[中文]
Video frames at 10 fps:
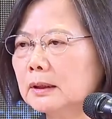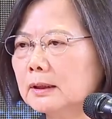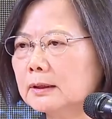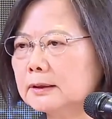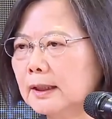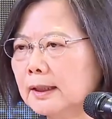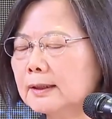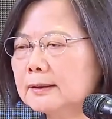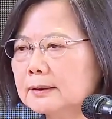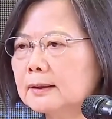呃在
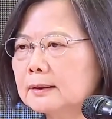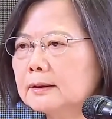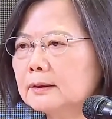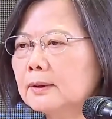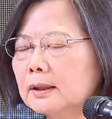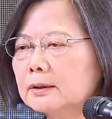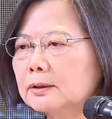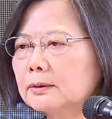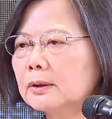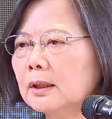开始这个计划的
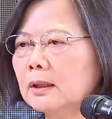时候。